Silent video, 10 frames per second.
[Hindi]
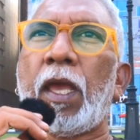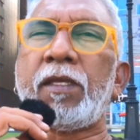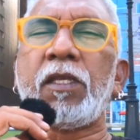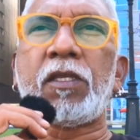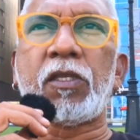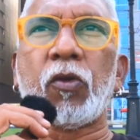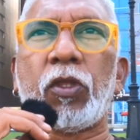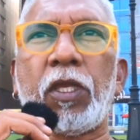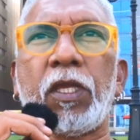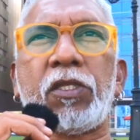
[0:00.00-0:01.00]
ऐसी चीजें
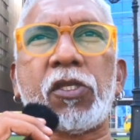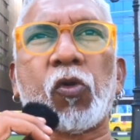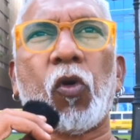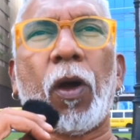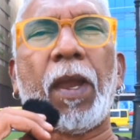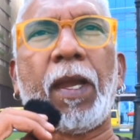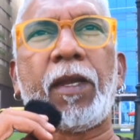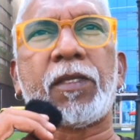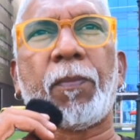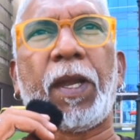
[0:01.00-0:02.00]
होती हैं जिसको हम
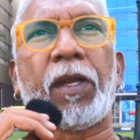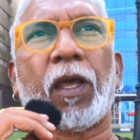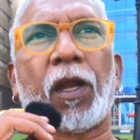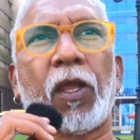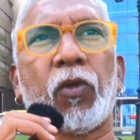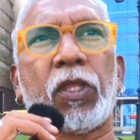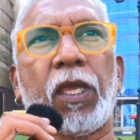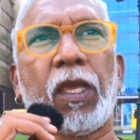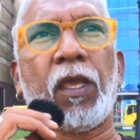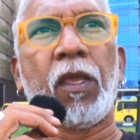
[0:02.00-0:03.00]
एंटिसिपेट कर रहे होते
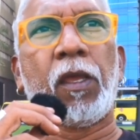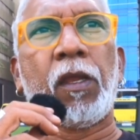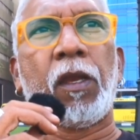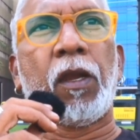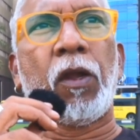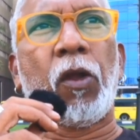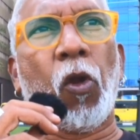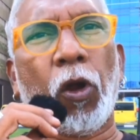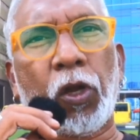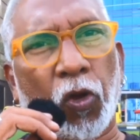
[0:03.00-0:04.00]
हैं
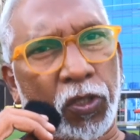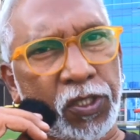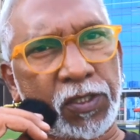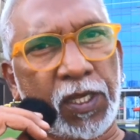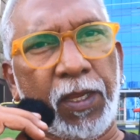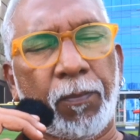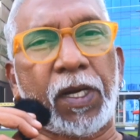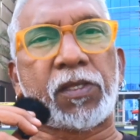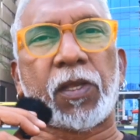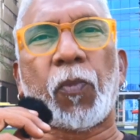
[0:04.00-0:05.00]
नॉट कॉन्शियसली
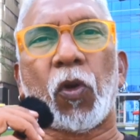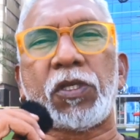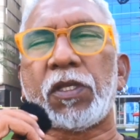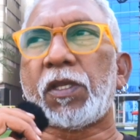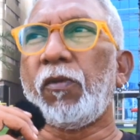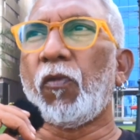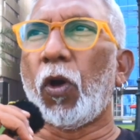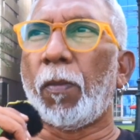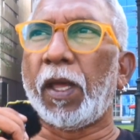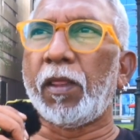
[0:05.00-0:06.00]
बट सबकॉन्शियसली वो
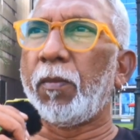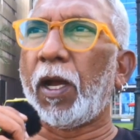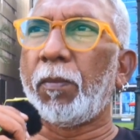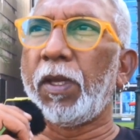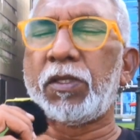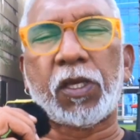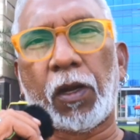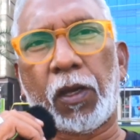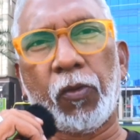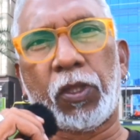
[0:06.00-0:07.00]
हमारे दिमाग में
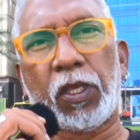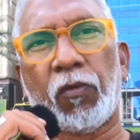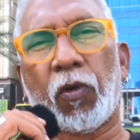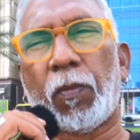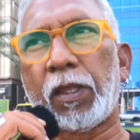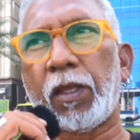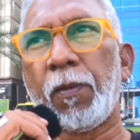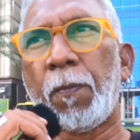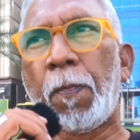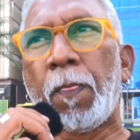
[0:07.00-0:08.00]
चल रही होती हैं वो
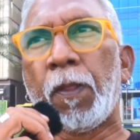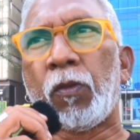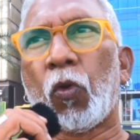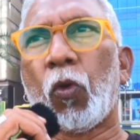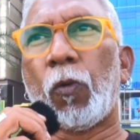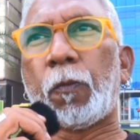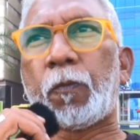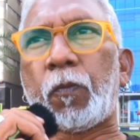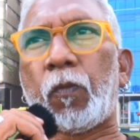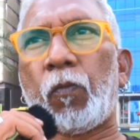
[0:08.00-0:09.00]
बातें तो
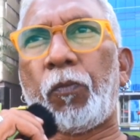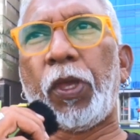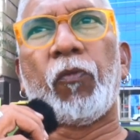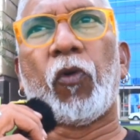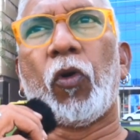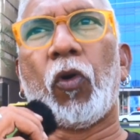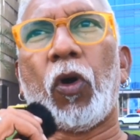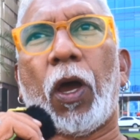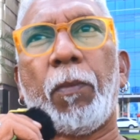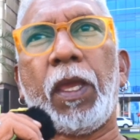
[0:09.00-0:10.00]
फिर वो
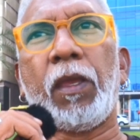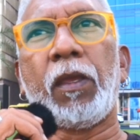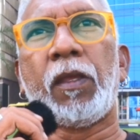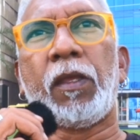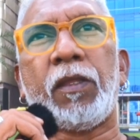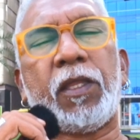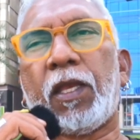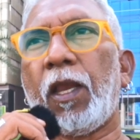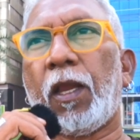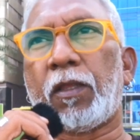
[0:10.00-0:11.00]
हमें
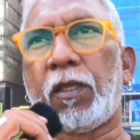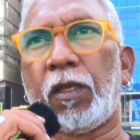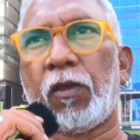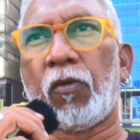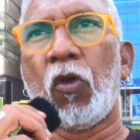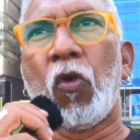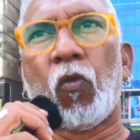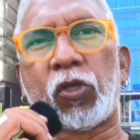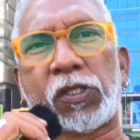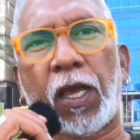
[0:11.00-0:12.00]
दिखने लगती हैं
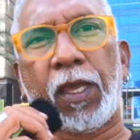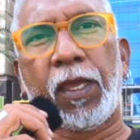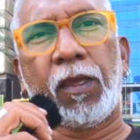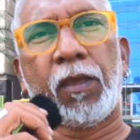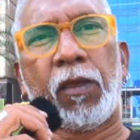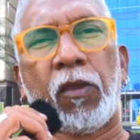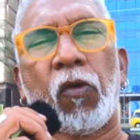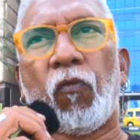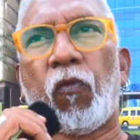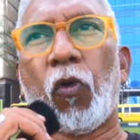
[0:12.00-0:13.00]
वो साए
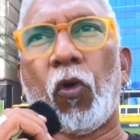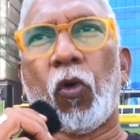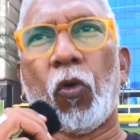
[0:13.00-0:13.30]
वो